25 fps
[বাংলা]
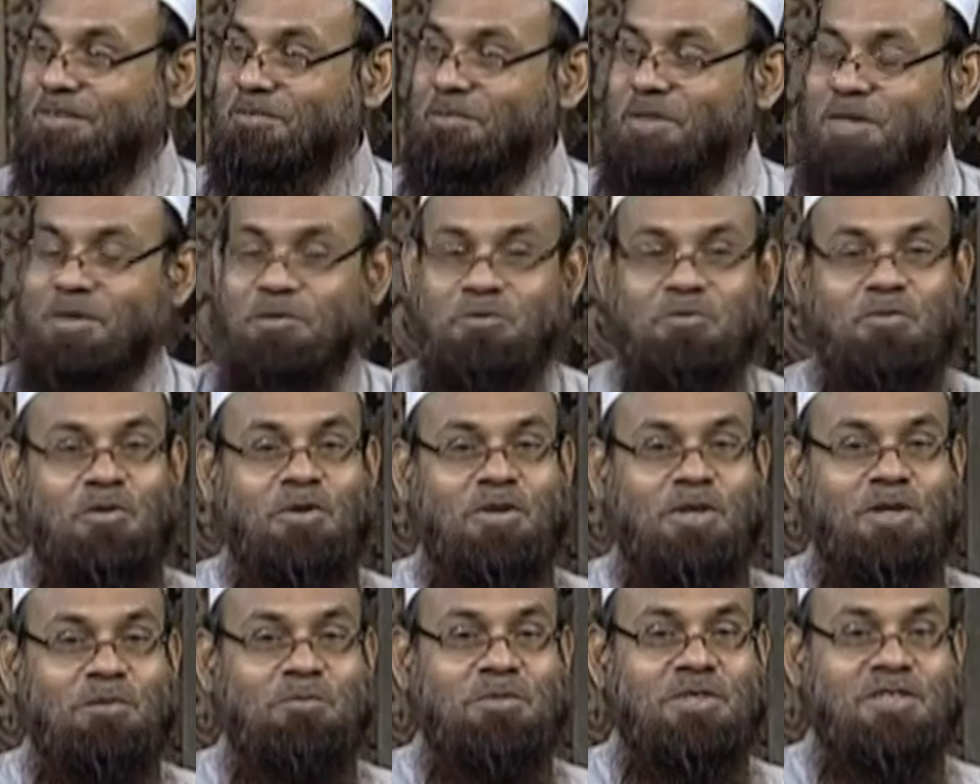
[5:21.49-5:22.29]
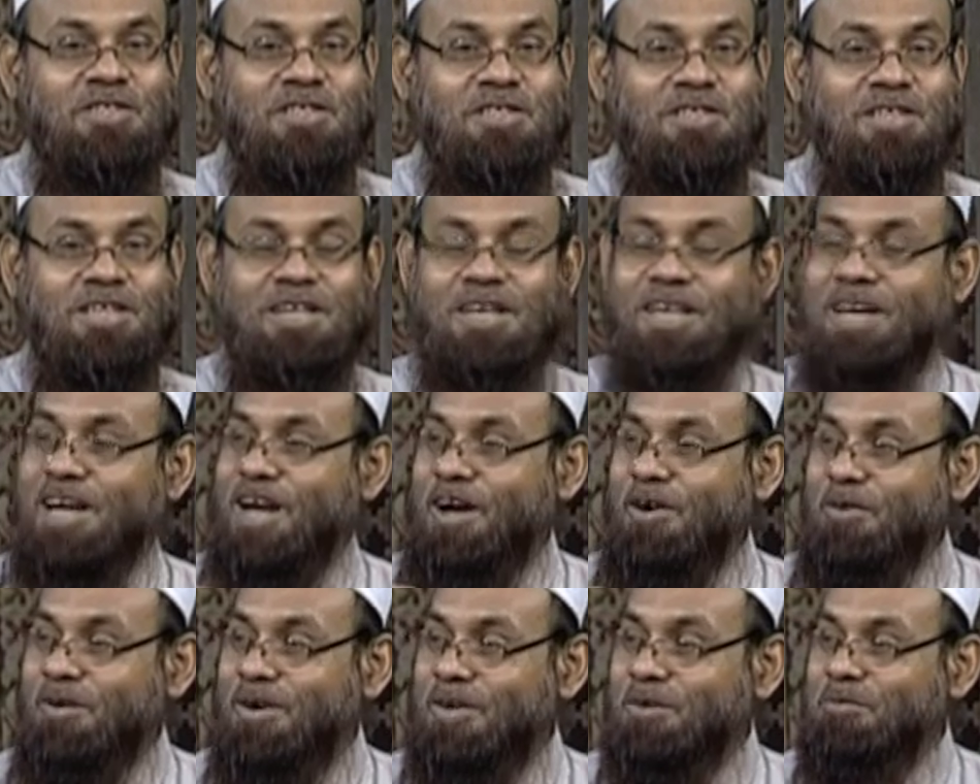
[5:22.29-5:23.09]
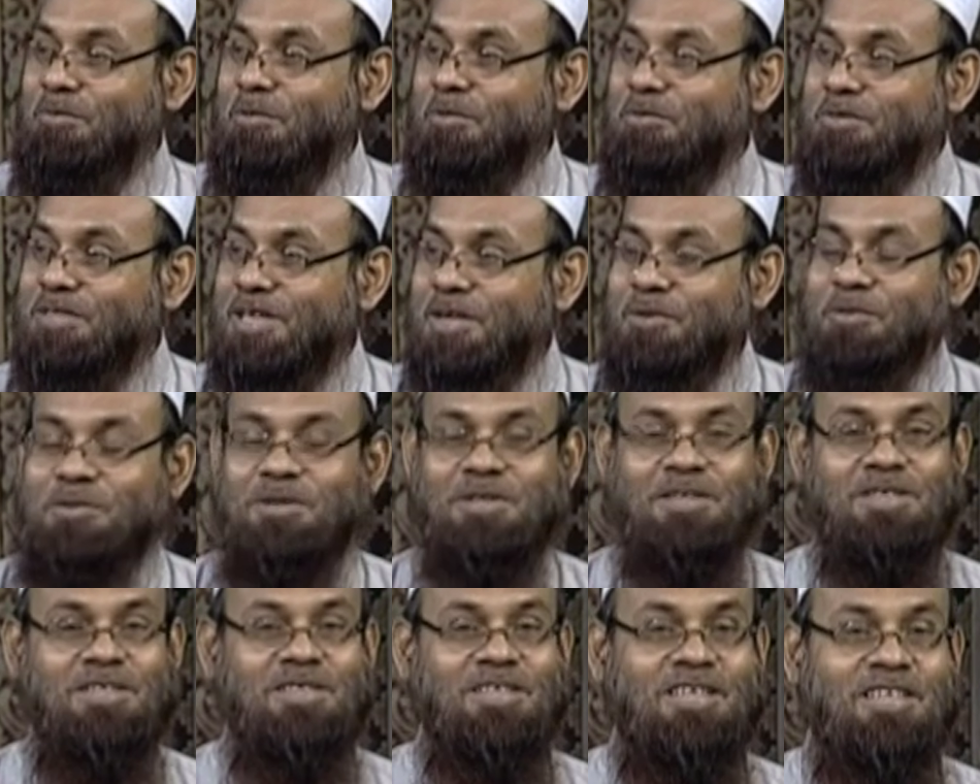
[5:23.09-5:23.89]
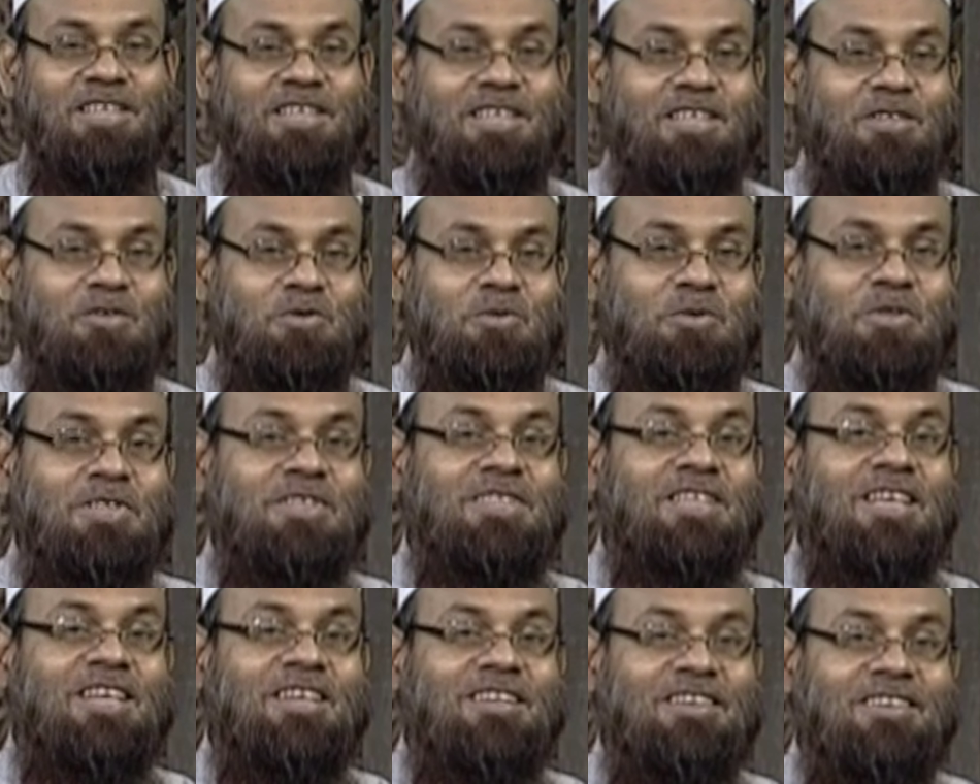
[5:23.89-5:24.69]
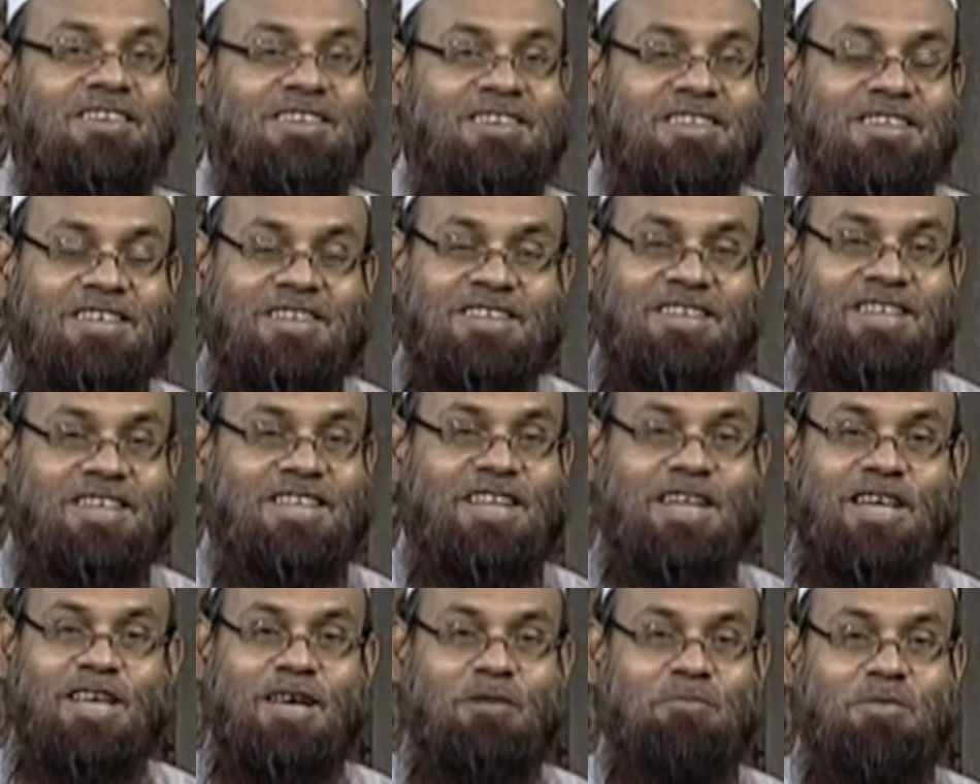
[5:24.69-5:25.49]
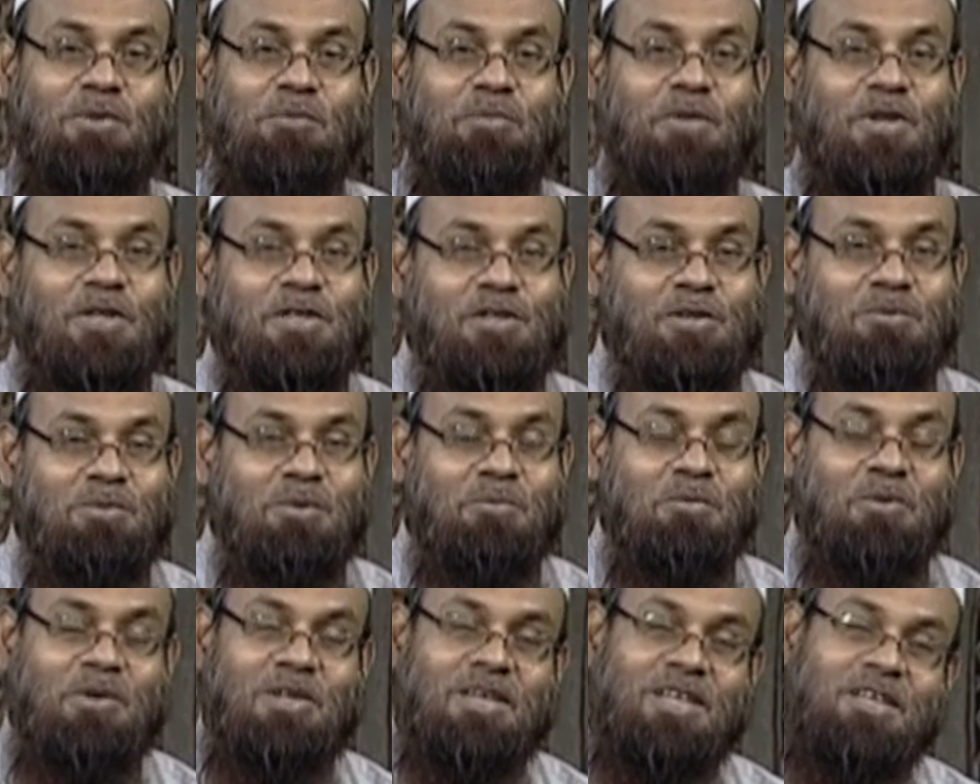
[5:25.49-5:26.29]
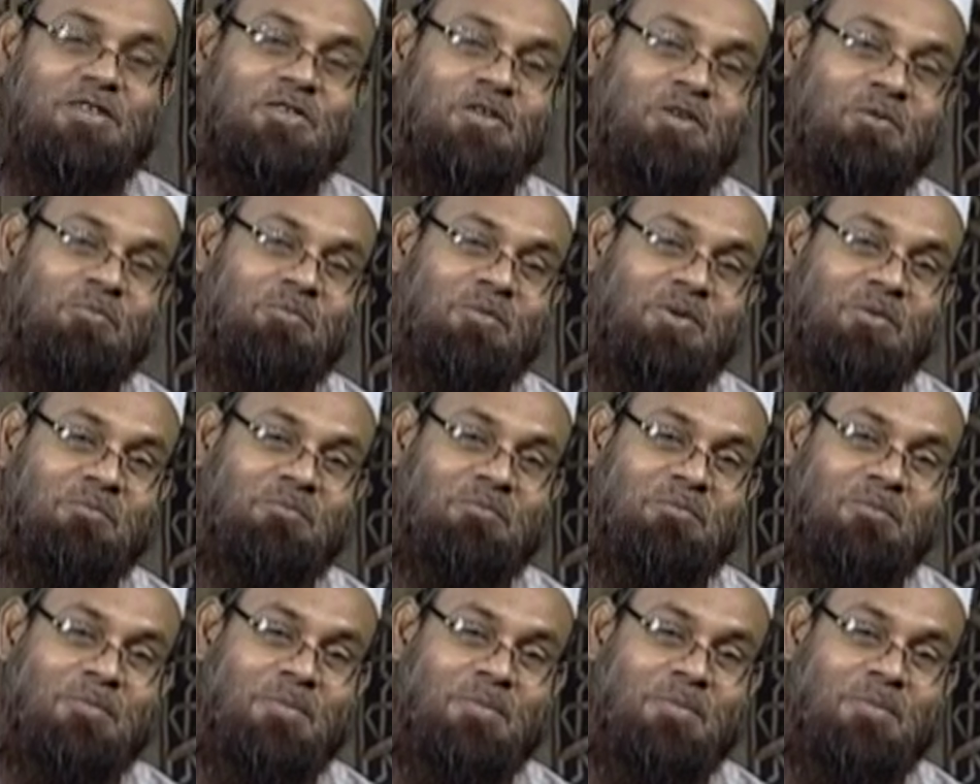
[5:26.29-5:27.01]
মানে ফকির মিসকিনদেরকে খাওয়ানোর ব্যবস্থা করে দিতেন কিছু দিতেন এটা কি আপনার পক্ষে সম্ভব না এটা সম্ভব